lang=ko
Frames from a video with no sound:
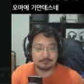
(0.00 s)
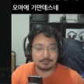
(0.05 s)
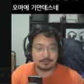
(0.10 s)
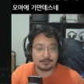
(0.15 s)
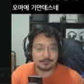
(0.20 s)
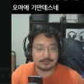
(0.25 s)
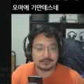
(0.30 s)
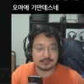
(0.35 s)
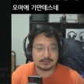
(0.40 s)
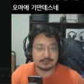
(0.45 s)

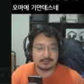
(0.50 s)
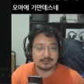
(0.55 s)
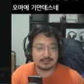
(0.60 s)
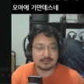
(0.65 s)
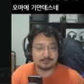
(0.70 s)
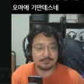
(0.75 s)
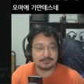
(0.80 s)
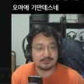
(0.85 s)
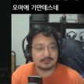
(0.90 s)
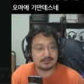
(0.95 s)
포션
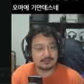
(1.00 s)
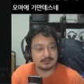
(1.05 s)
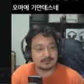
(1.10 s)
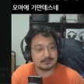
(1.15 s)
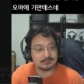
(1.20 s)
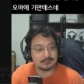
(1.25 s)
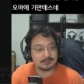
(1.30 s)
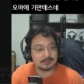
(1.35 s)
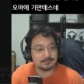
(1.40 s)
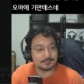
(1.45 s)

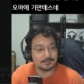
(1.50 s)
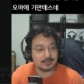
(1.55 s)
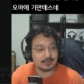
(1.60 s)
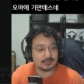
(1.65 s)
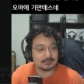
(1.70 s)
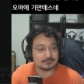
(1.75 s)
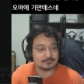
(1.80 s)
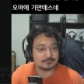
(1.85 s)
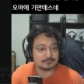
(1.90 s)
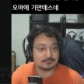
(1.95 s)
크래프트 뭐
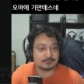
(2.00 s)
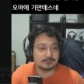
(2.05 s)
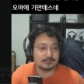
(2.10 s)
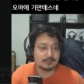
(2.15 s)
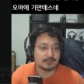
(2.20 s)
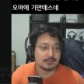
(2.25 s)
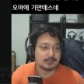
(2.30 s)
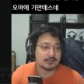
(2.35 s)
해가지고